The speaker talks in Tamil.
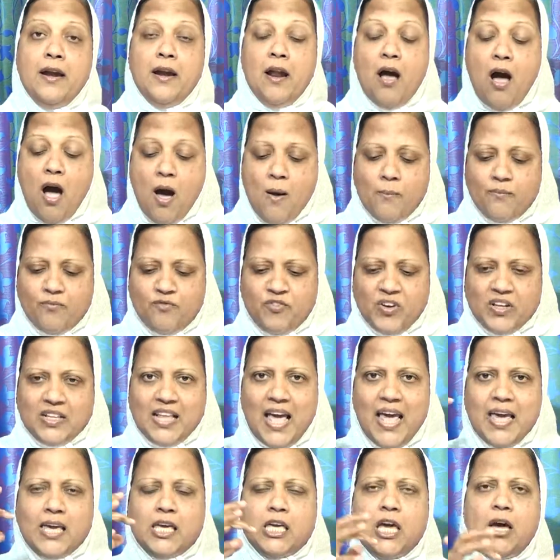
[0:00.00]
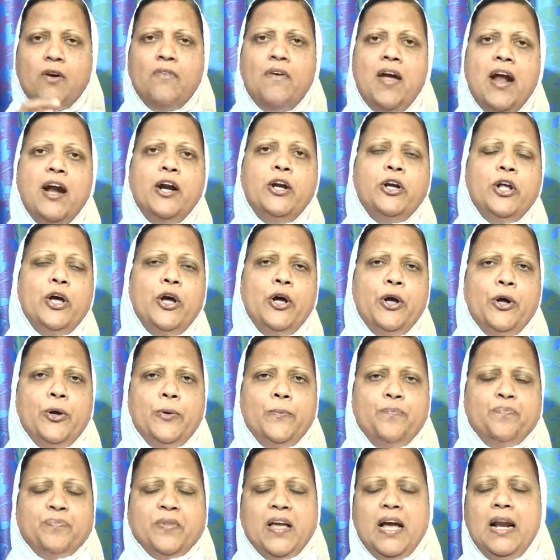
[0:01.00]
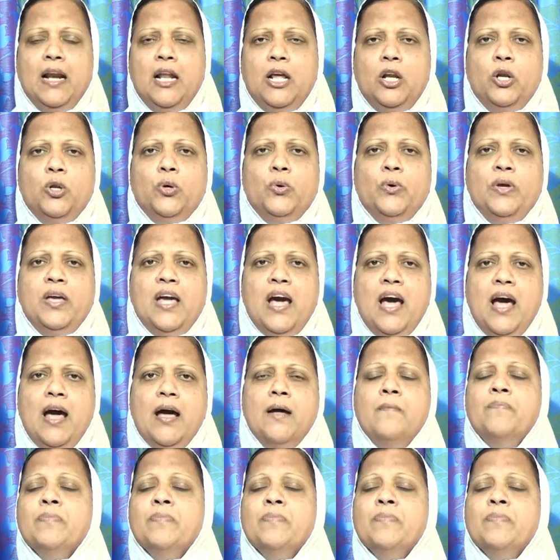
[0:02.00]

நாம் விதைக்க வேண்டும் அல்ல லூயா